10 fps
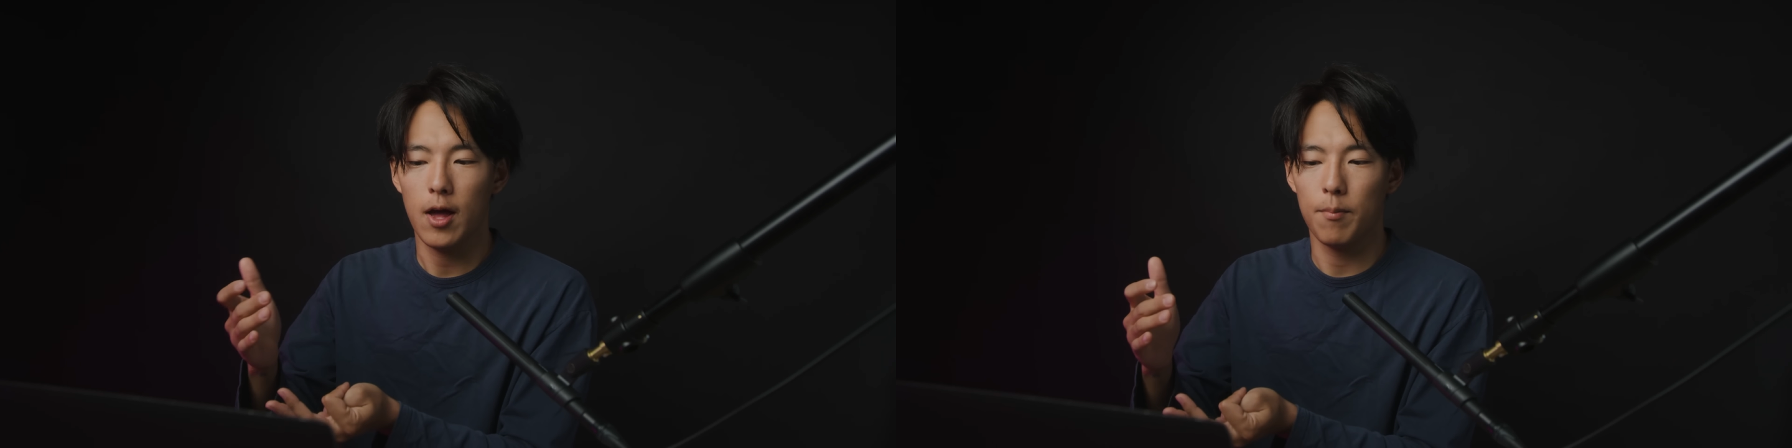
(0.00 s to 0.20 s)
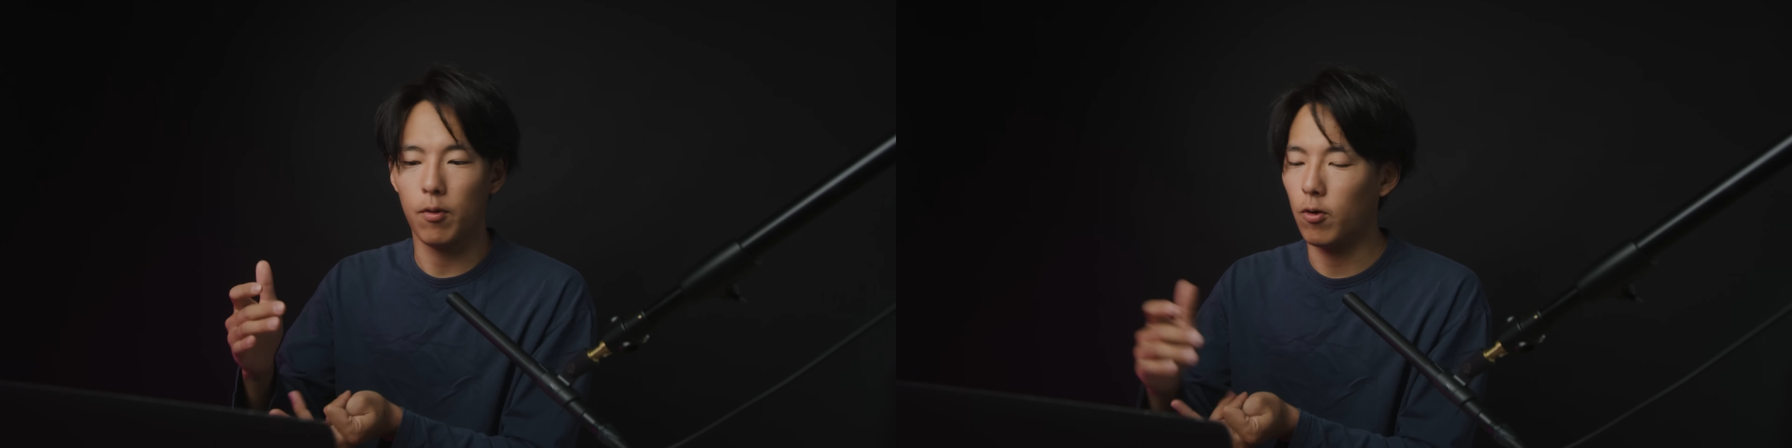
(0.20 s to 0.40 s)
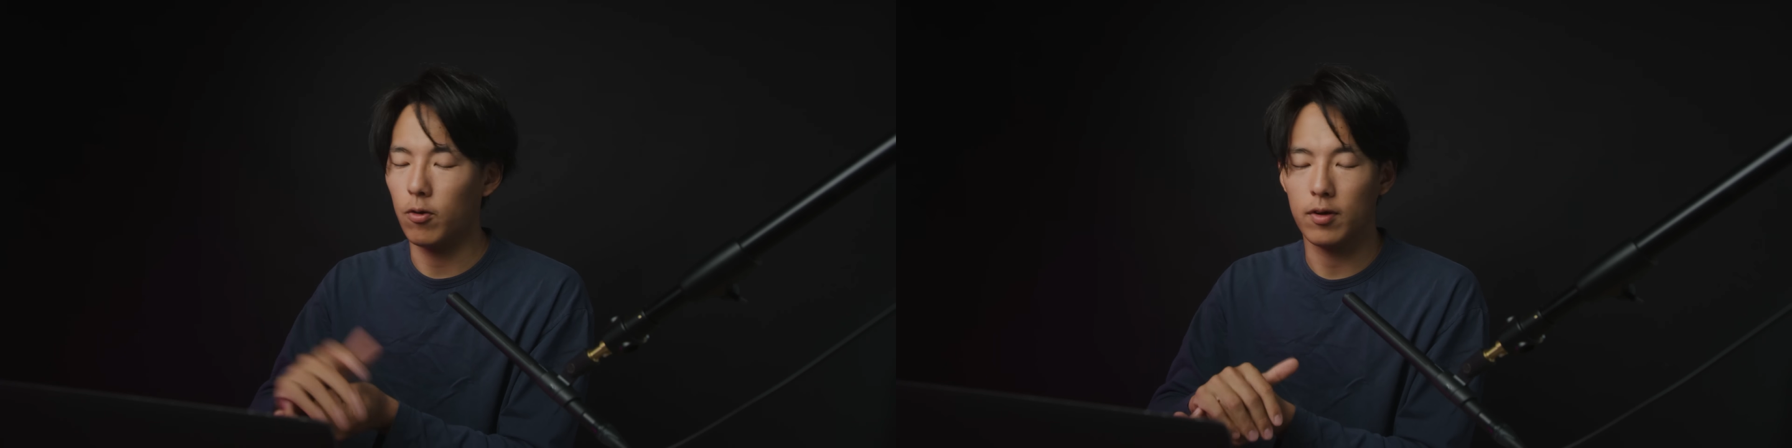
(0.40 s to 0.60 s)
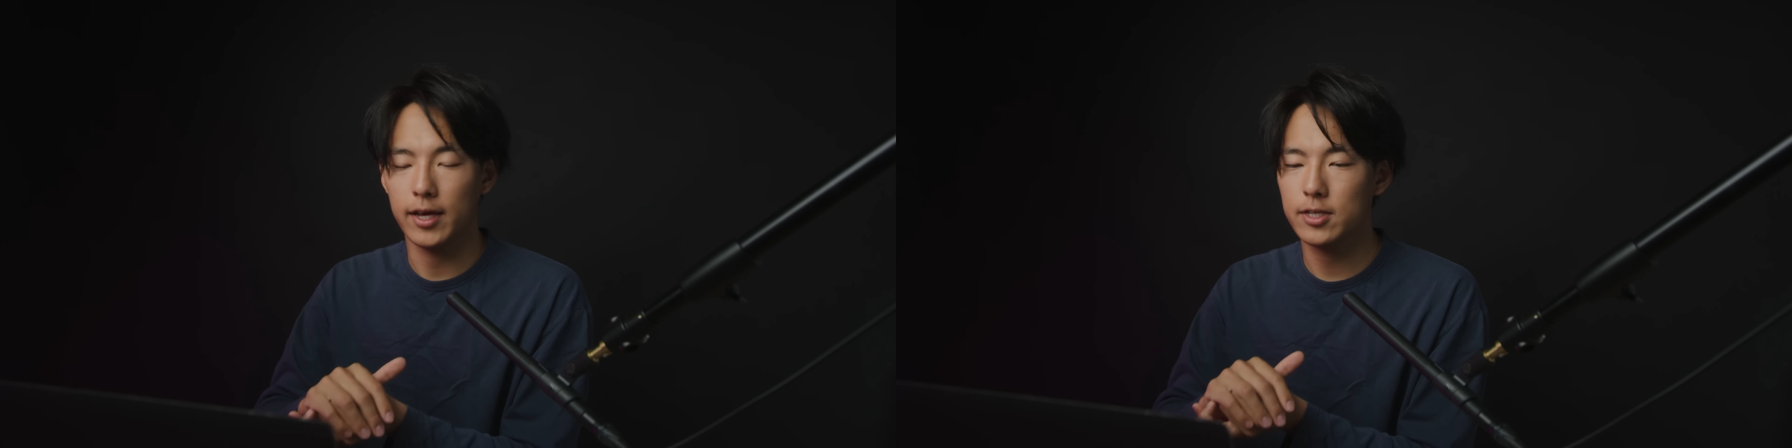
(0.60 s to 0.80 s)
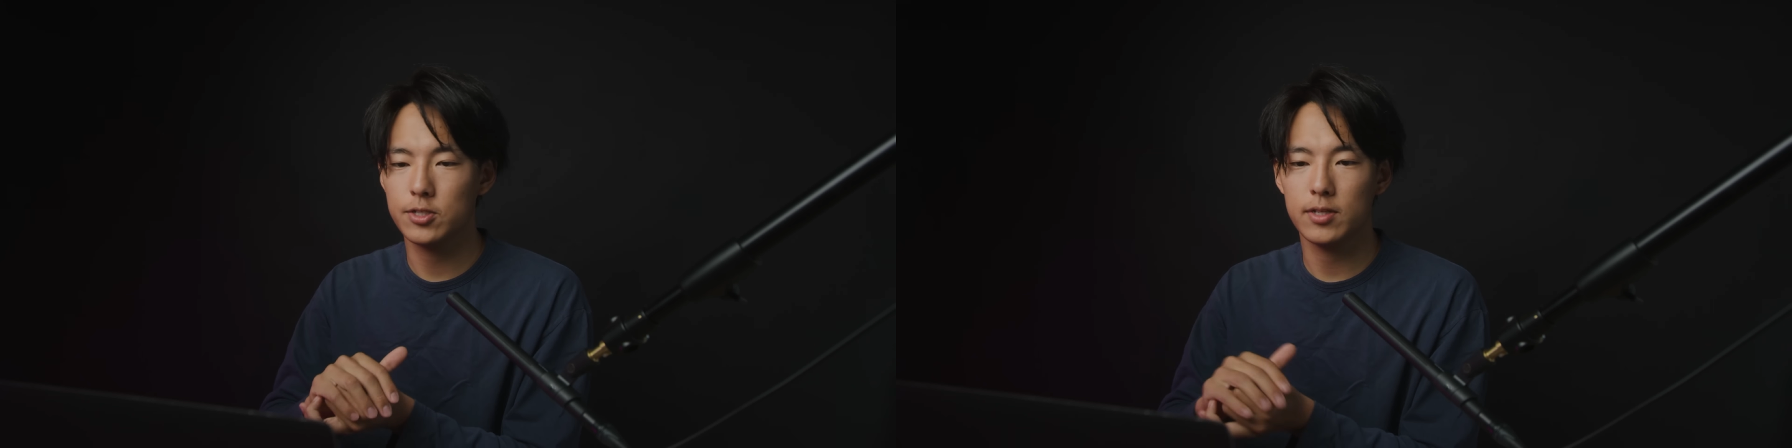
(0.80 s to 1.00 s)
もう
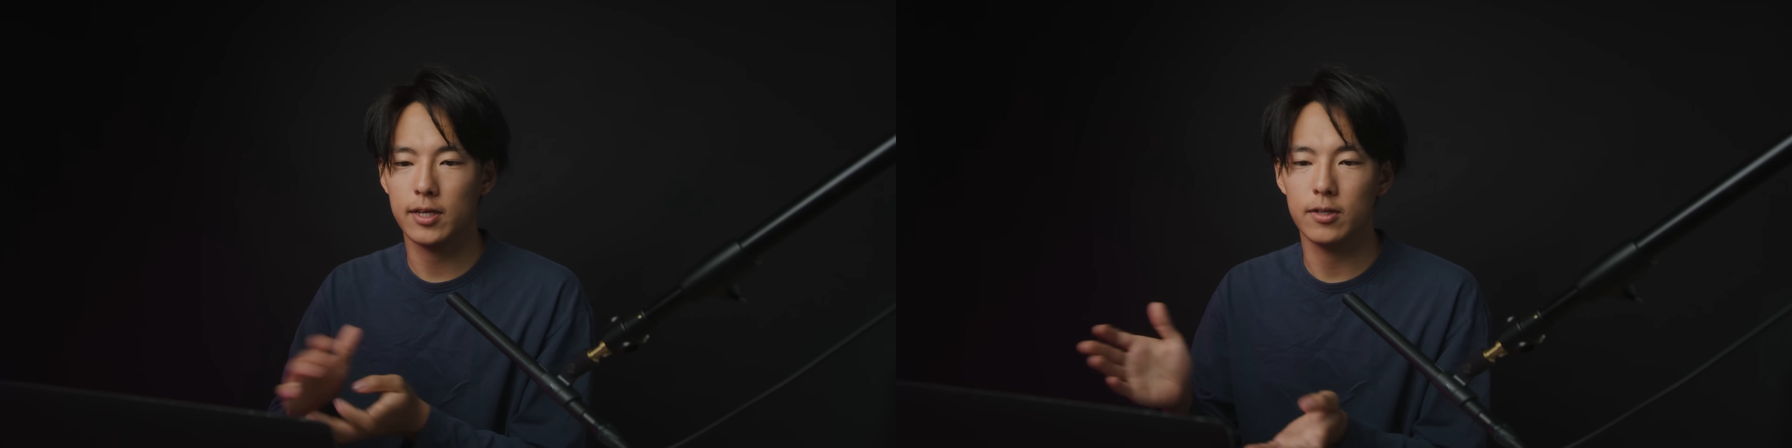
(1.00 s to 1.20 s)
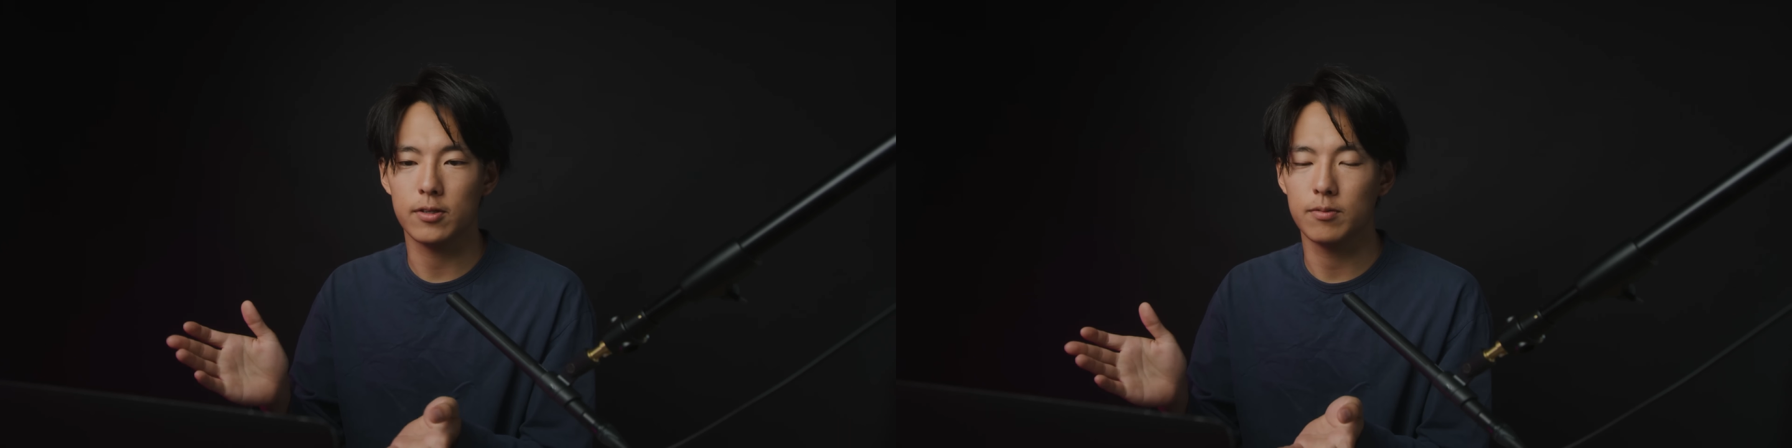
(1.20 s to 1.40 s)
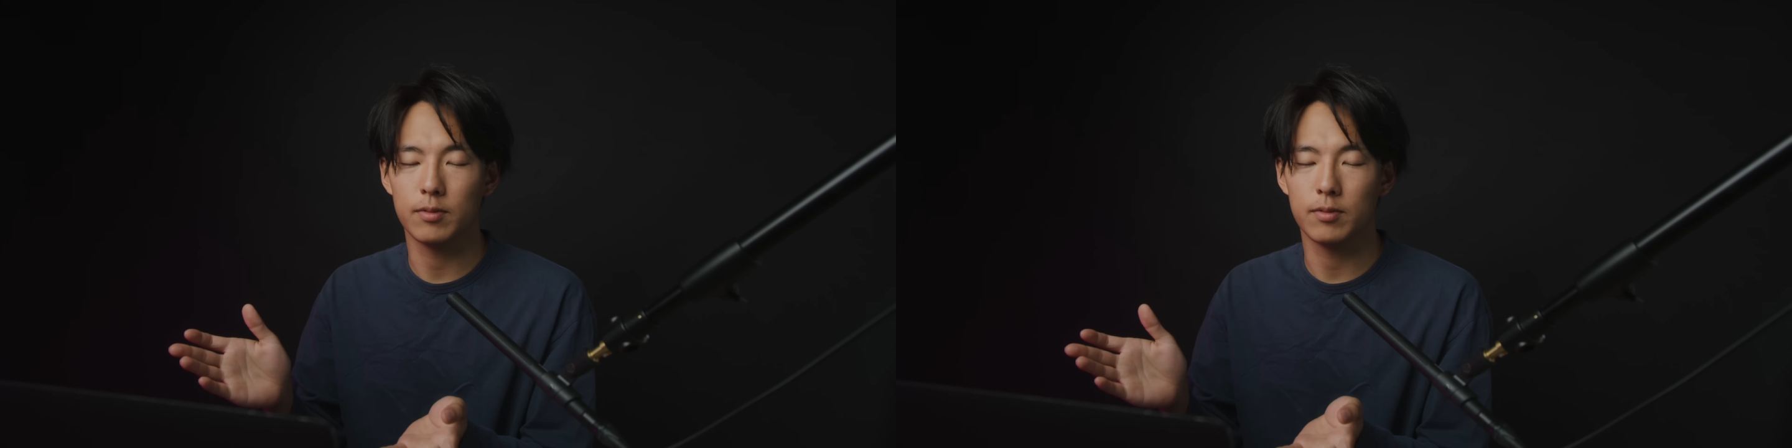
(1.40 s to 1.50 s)
編集できる、